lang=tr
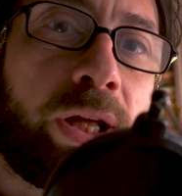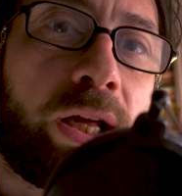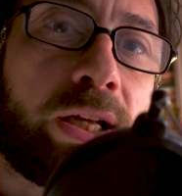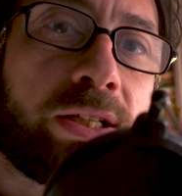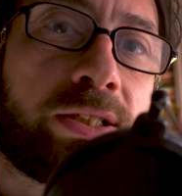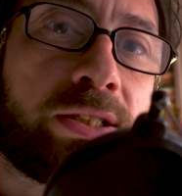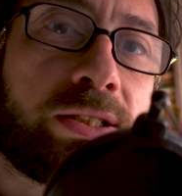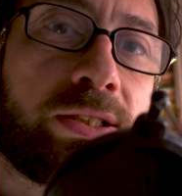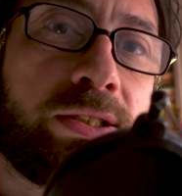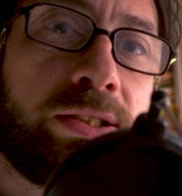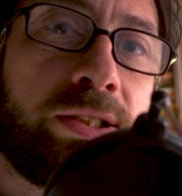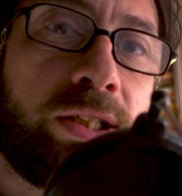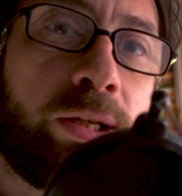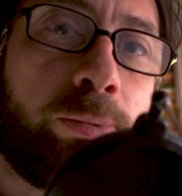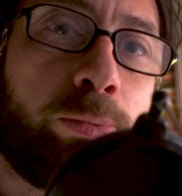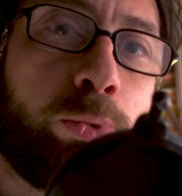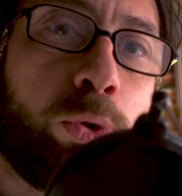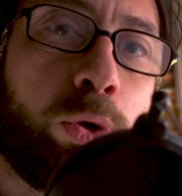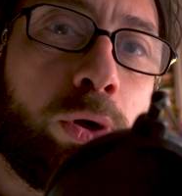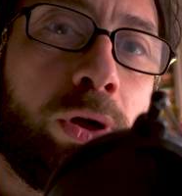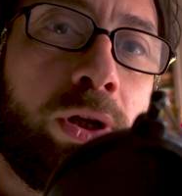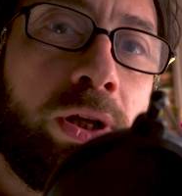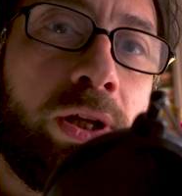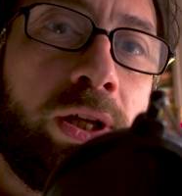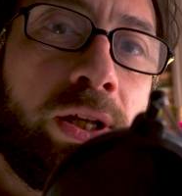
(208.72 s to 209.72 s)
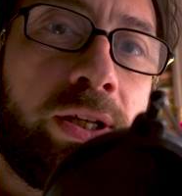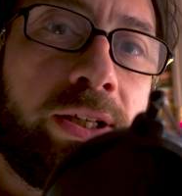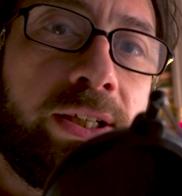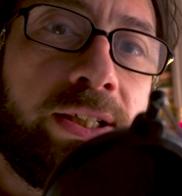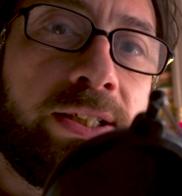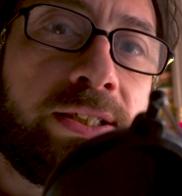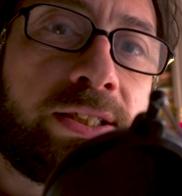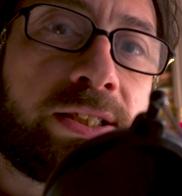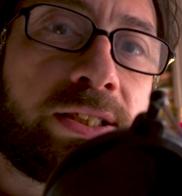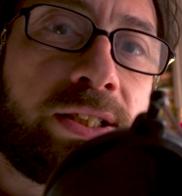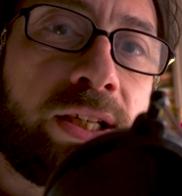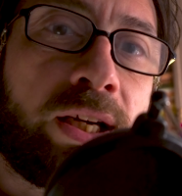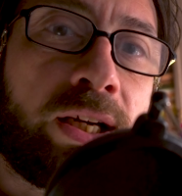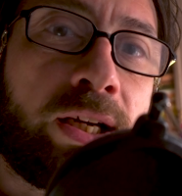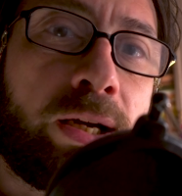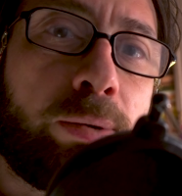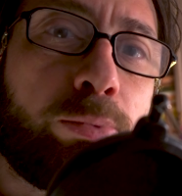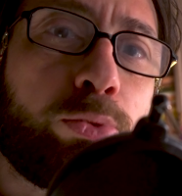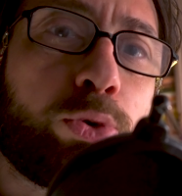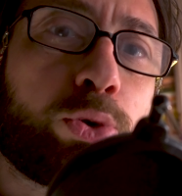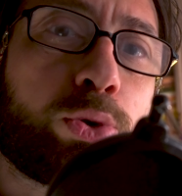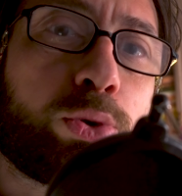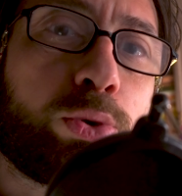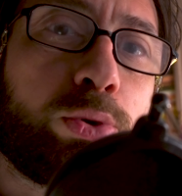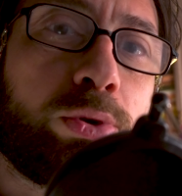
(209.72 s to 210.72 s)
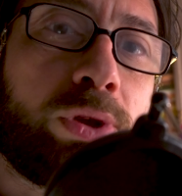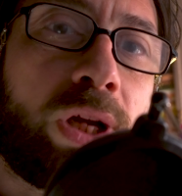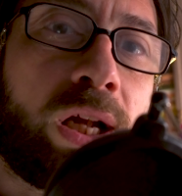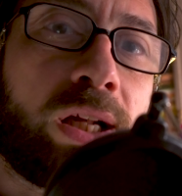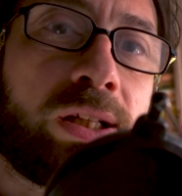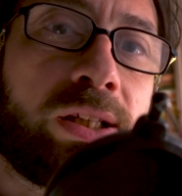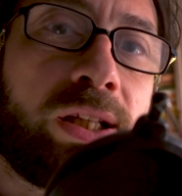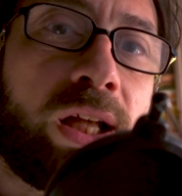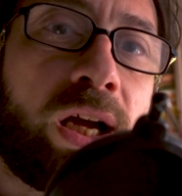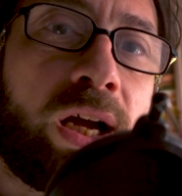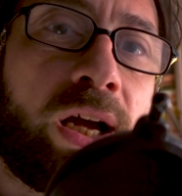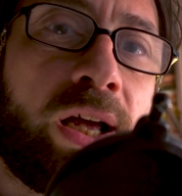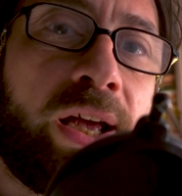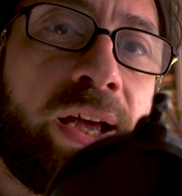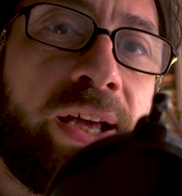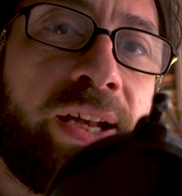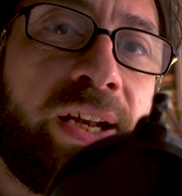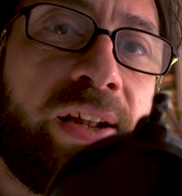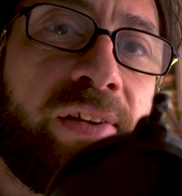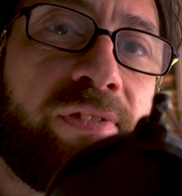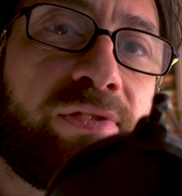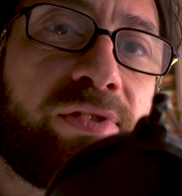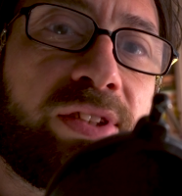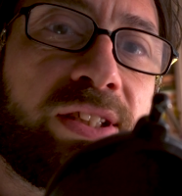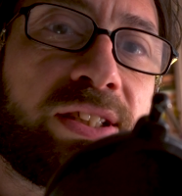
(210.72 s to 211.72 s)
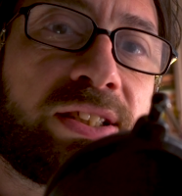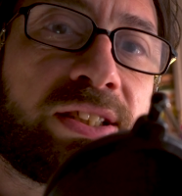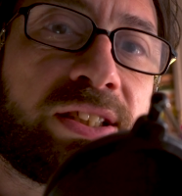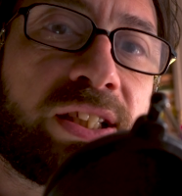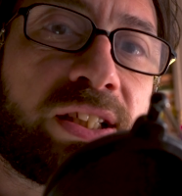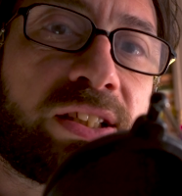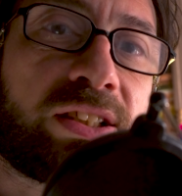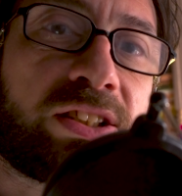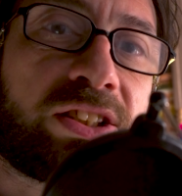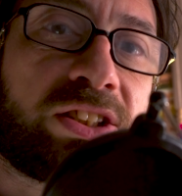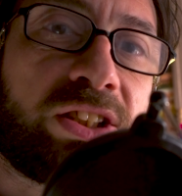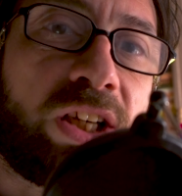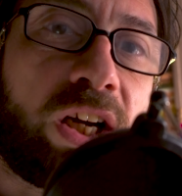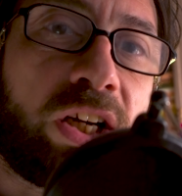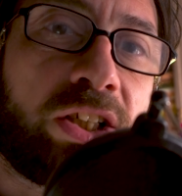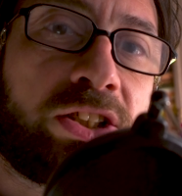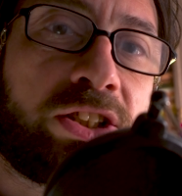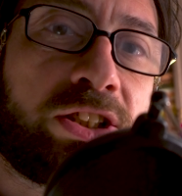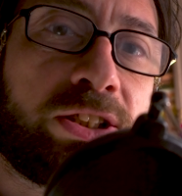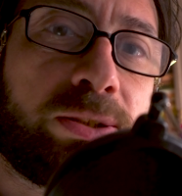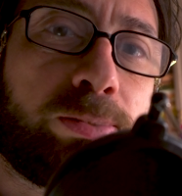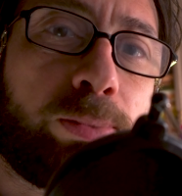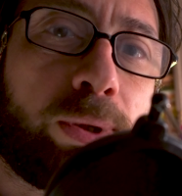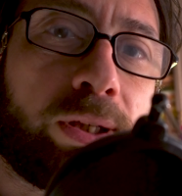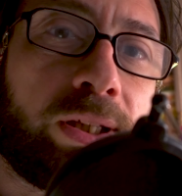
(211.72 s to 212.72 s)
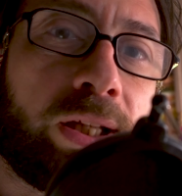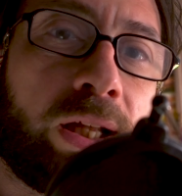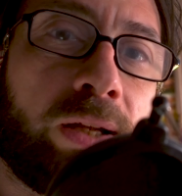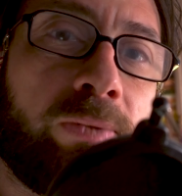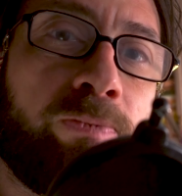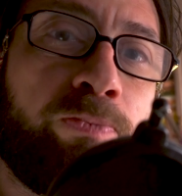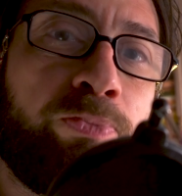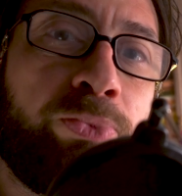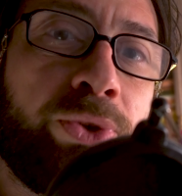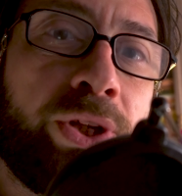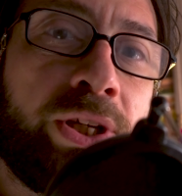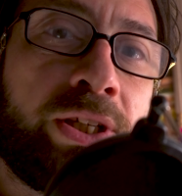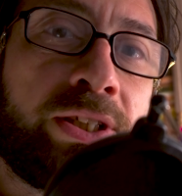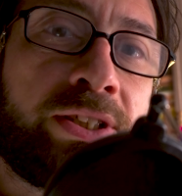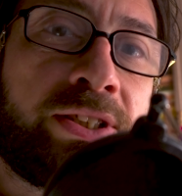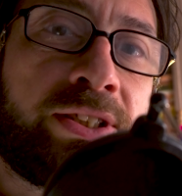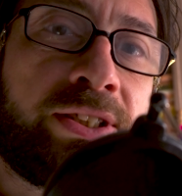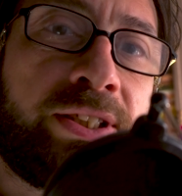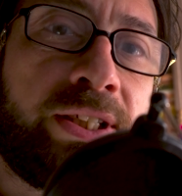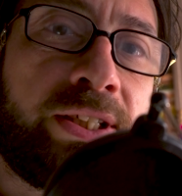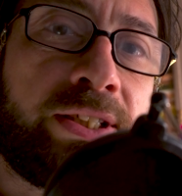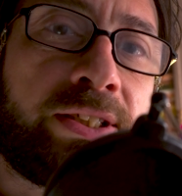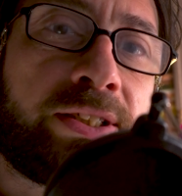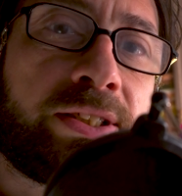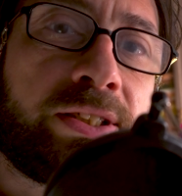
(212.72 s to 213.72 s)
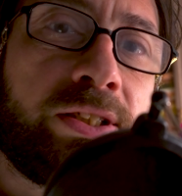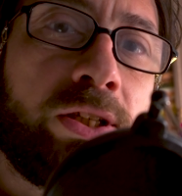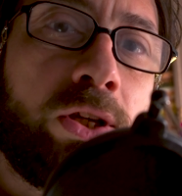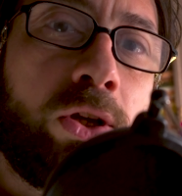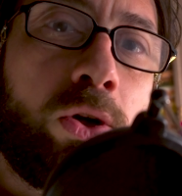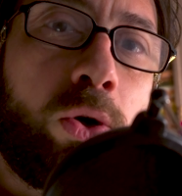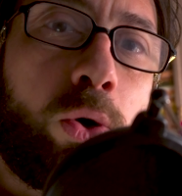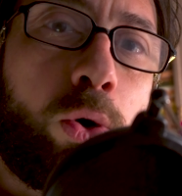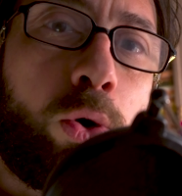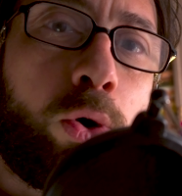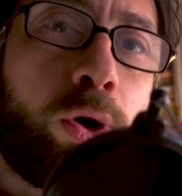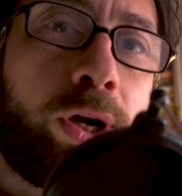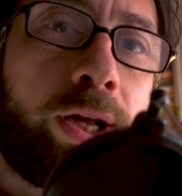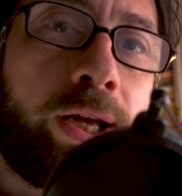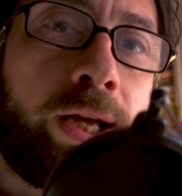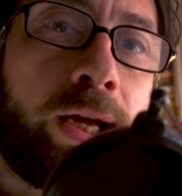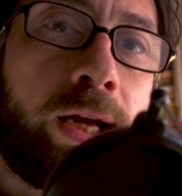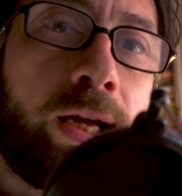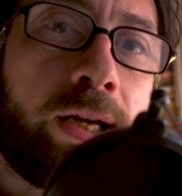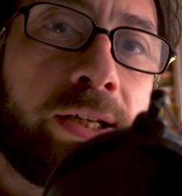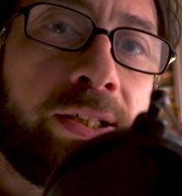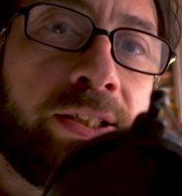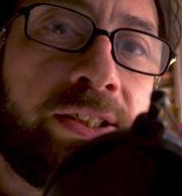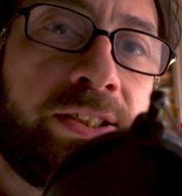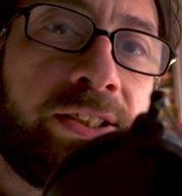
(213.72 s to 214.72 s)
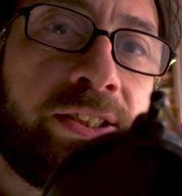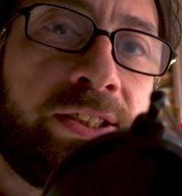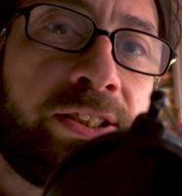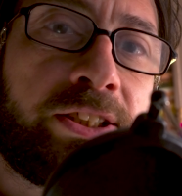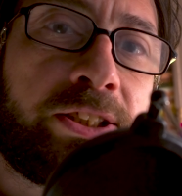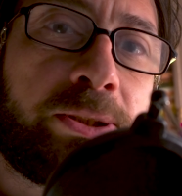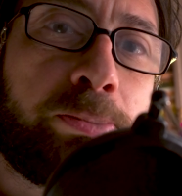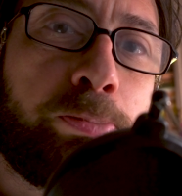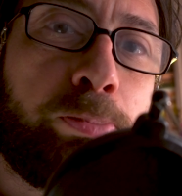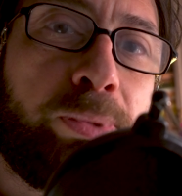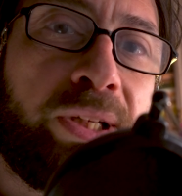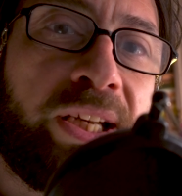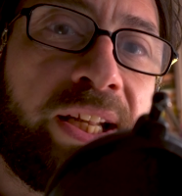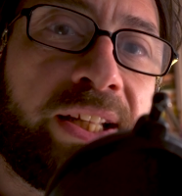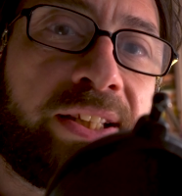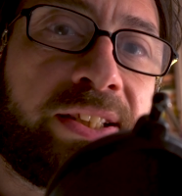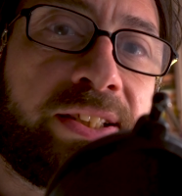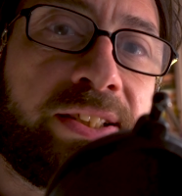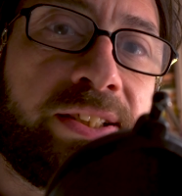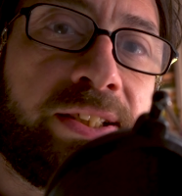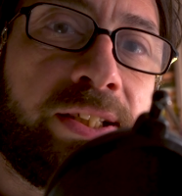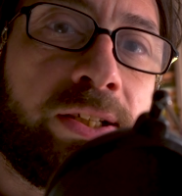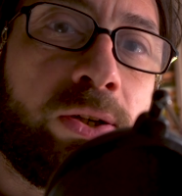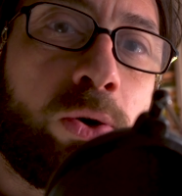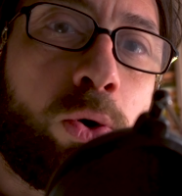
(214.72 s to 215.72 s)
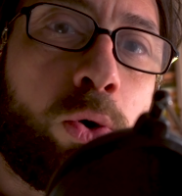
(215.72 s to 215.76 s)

de aslında bu. Instagram üstünden daha NFT satışı açılmadan siz oraya giriş biletini,